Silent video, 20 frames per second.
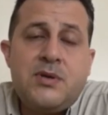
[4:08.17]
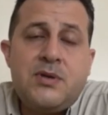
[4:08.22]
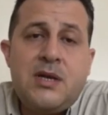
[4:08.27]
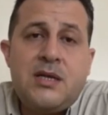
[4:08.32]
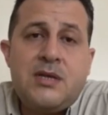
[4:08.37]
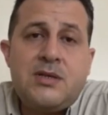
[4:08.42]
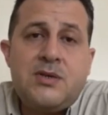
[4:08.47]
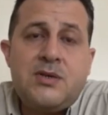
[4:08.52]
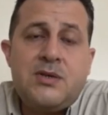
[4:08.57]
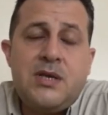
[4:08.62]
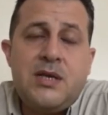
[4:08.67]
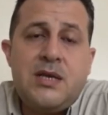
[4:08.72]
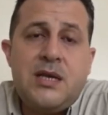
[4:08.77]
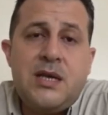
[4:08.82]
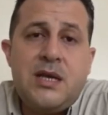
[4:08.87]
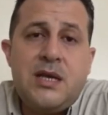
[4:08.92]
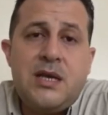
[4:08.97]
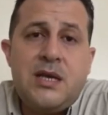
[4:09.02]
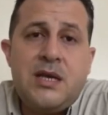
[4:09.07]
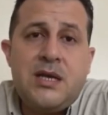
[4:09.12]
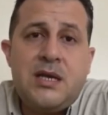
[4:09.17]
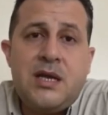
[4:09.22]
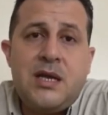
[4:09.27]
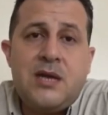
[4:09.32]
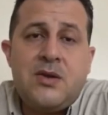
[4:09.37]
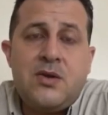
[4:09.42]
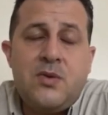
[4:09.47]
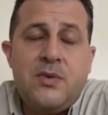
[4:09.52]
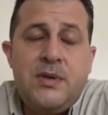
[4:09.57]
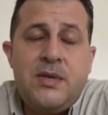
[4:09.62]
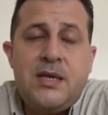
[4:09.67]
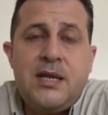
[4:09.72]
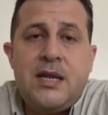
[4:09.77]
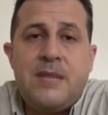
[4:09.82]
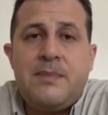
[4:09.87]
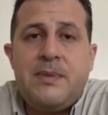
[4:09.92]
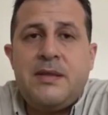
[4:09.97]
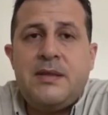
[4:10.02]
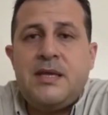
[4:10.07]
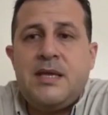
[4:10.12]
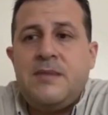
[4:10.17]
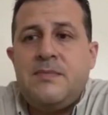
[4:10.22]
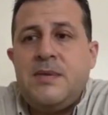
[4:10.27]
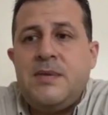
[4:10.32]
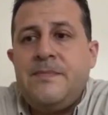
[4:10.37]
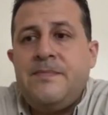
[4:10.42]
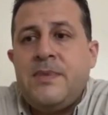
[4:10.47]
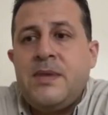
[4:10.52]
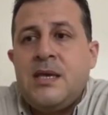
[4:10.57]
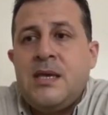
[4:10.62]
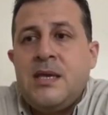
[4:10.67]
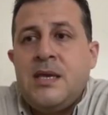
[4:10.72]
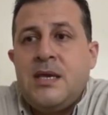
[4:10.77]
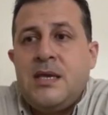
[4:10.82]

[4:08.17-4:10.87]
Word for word: por relación al, al, COVID, a la pandemia,